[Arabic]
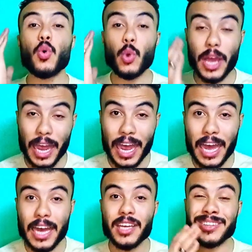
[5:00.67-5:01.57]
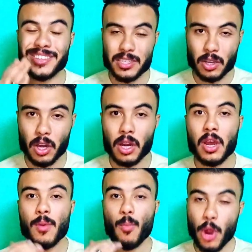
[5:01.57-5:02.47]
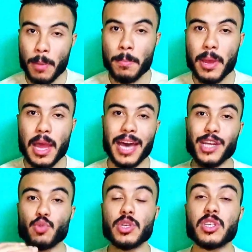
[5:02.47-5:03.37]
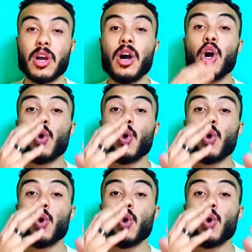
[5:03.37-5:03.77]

ويحقق انتصار مهم على سويسرا